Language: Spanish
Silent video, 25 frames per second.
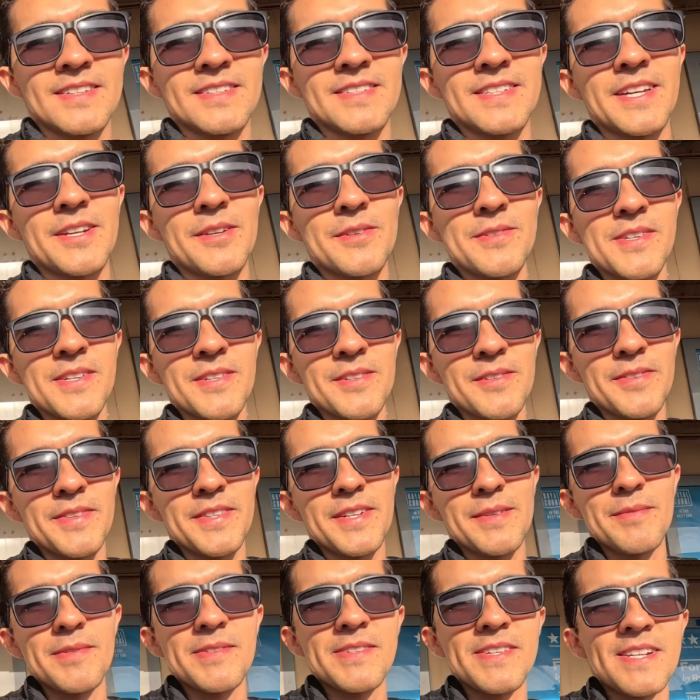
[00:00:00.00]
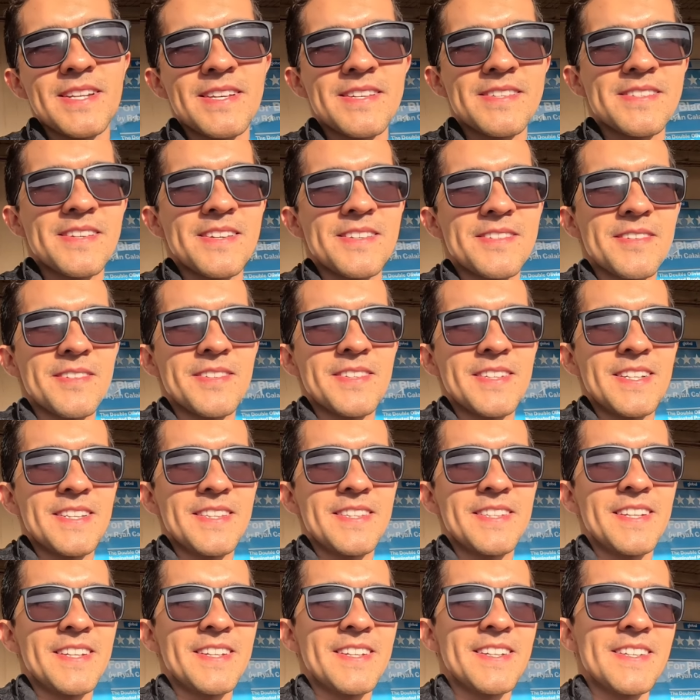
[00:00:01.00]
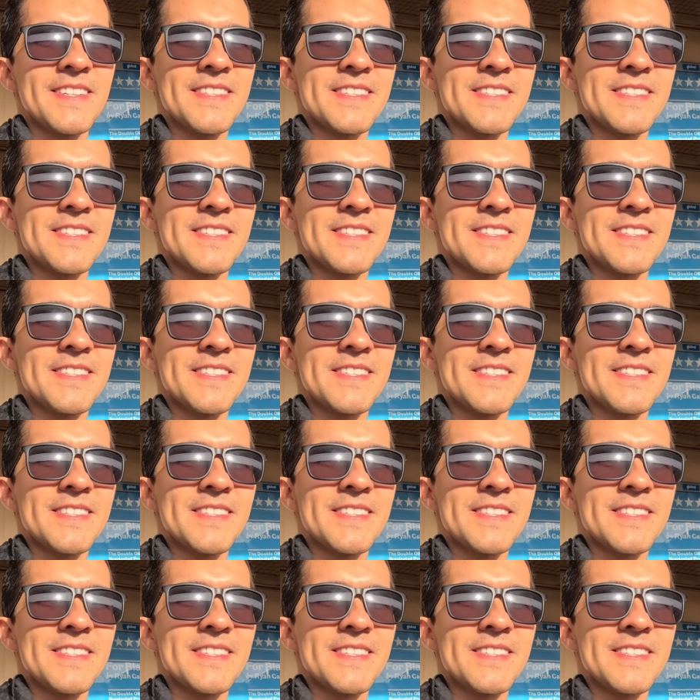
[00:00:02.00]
Ya nos encontramos en la estación del tren,